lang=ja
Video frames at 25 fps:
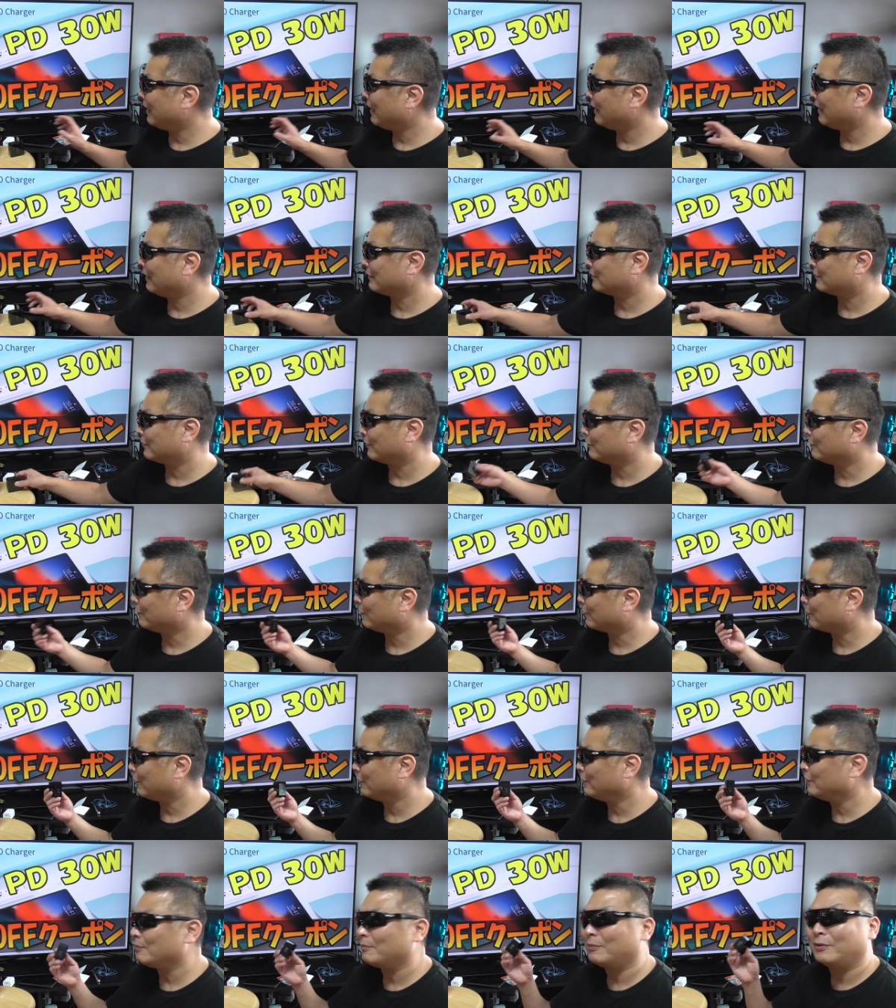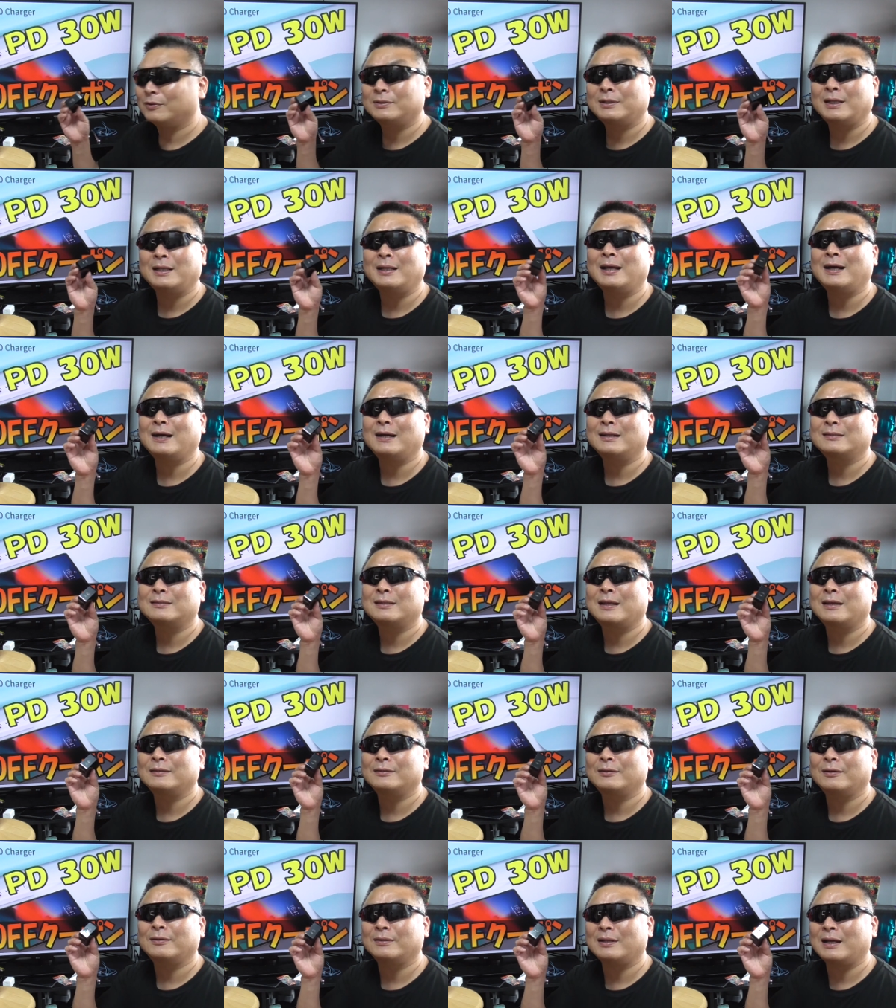ああちょうどこういうの持ってなかっ
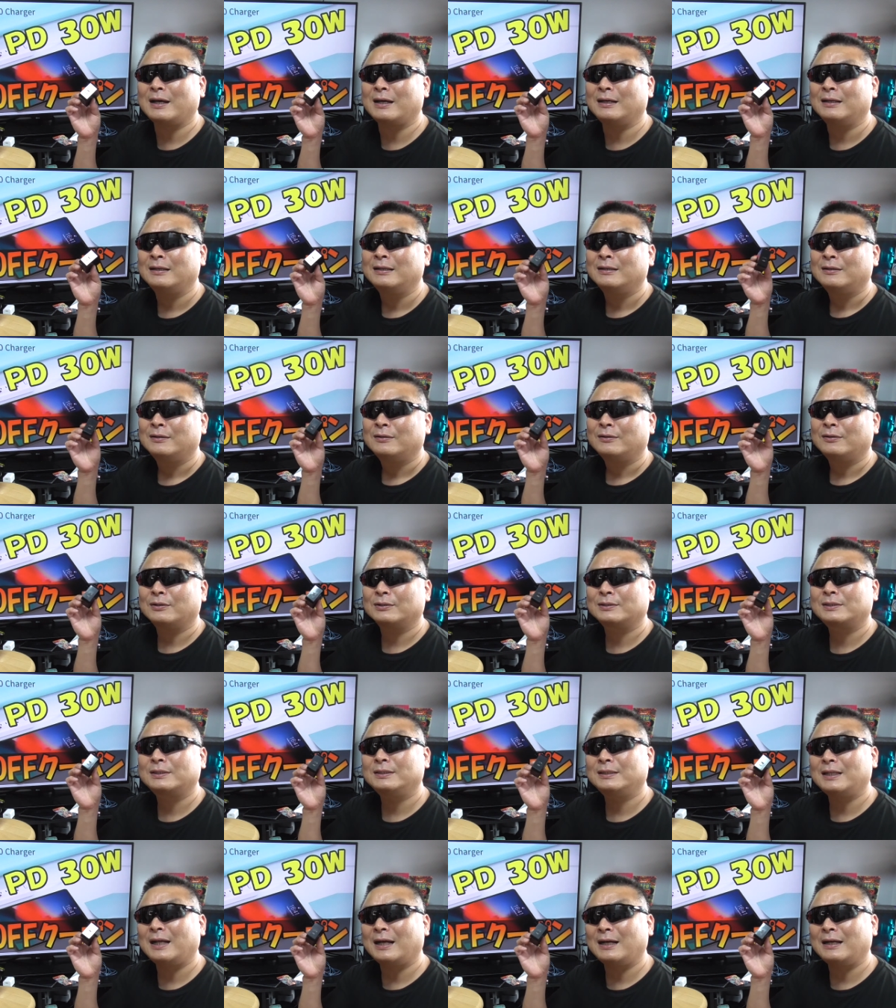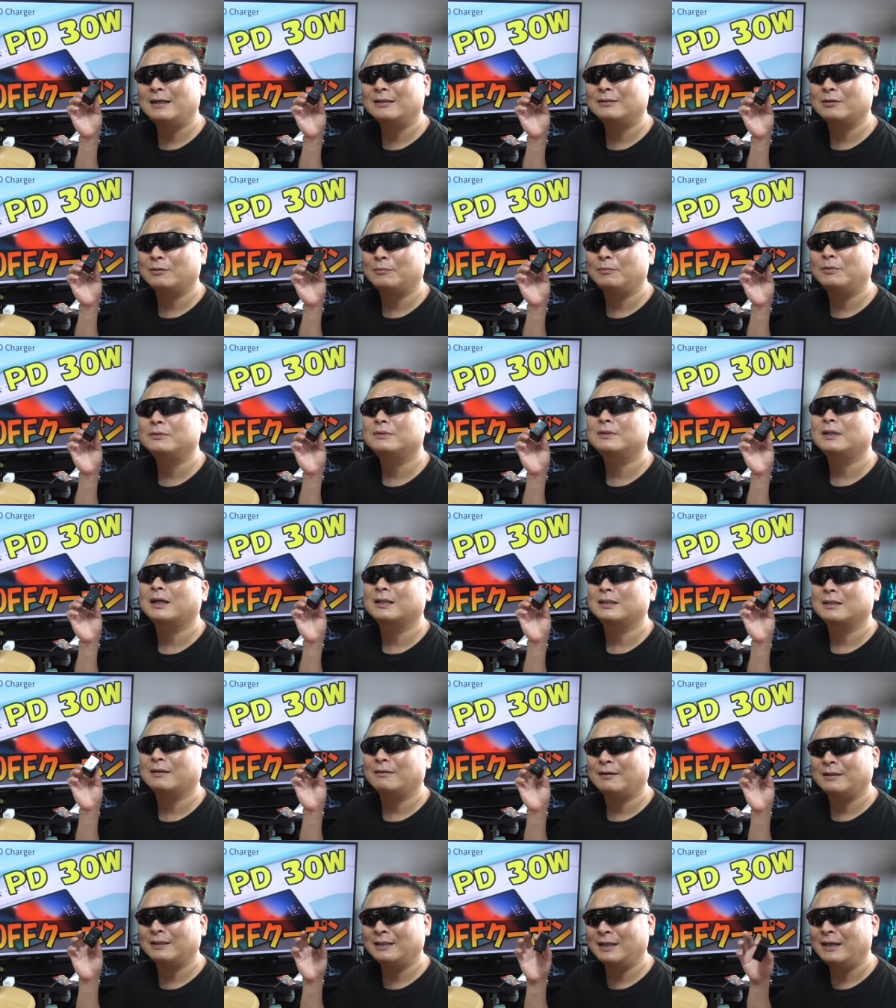たんだよな欲しいなと思った
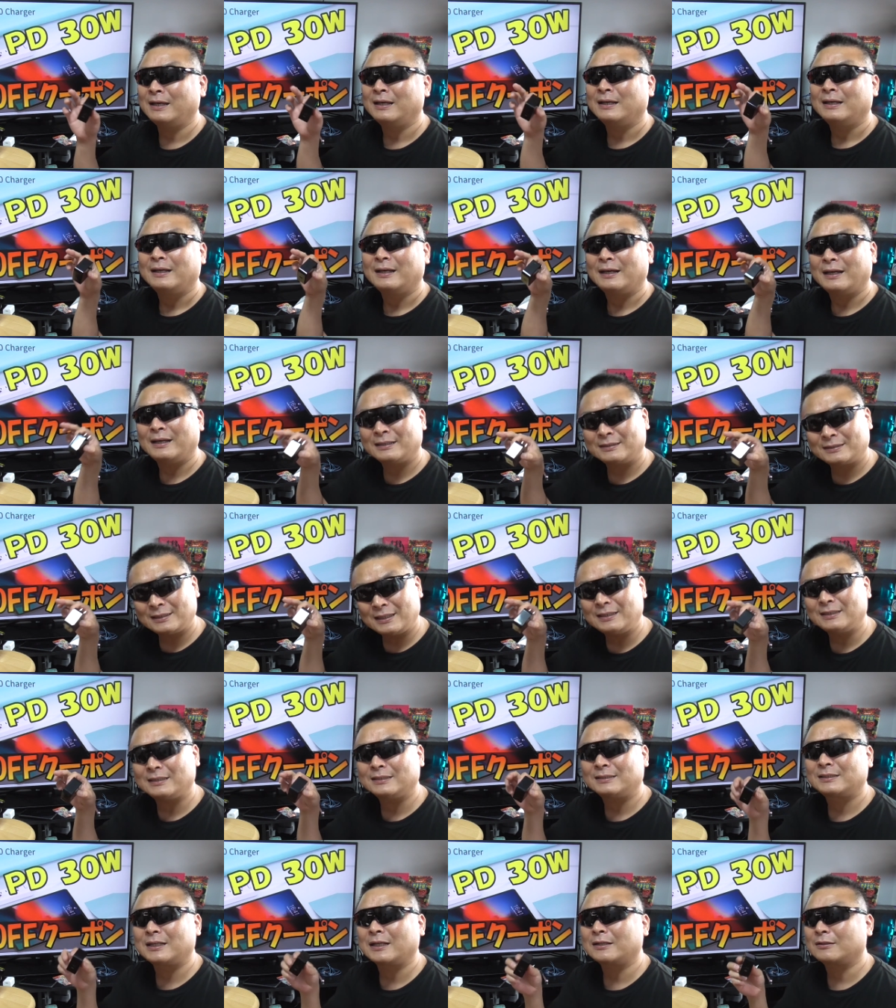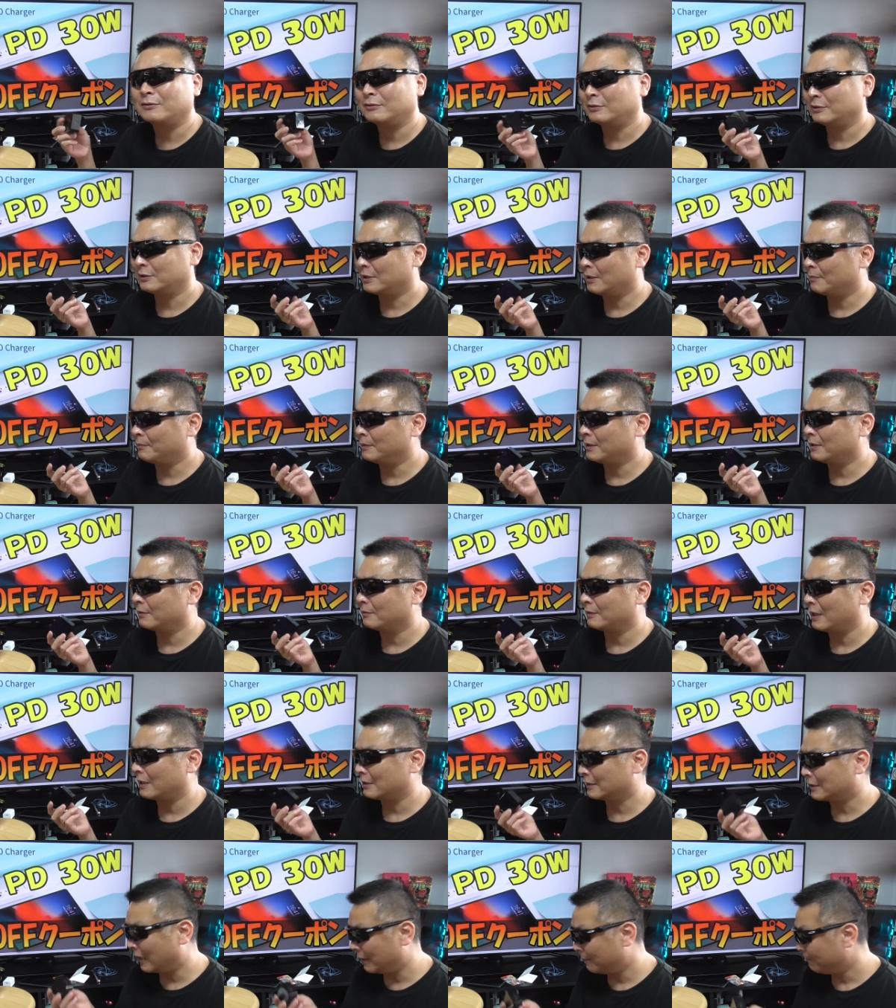方はね、えー、ぜひチェックしてみてく
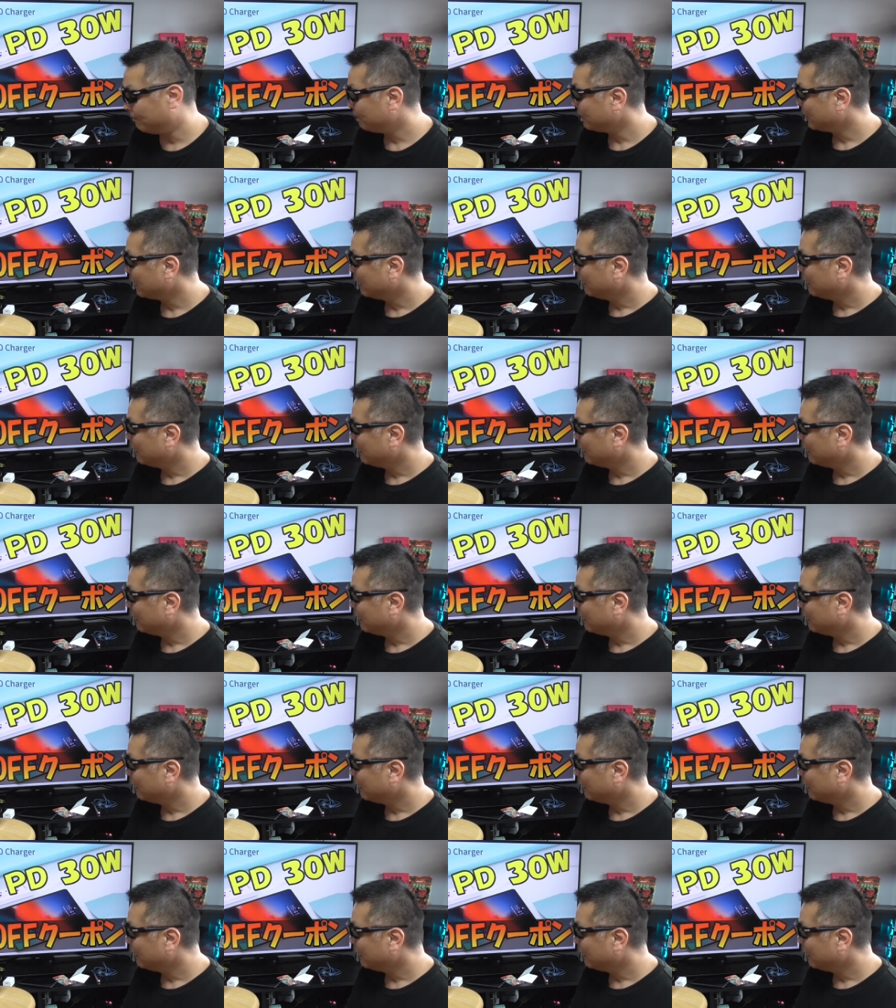ださい